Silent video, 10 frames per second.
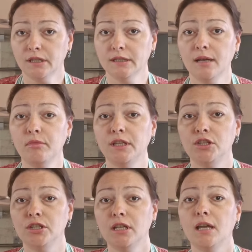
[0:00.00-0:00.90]
когда мы
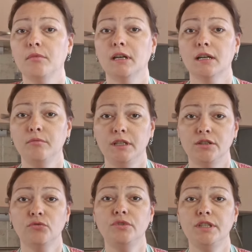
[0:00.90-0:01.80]
начинаем
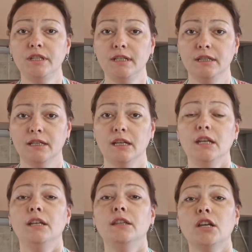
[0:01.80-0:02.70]
кормить усиленно
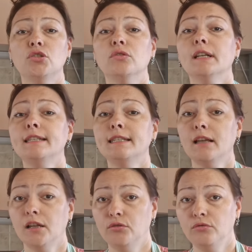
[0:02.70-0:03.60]
нашу
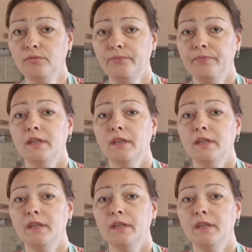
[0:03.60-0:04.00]
рассаду,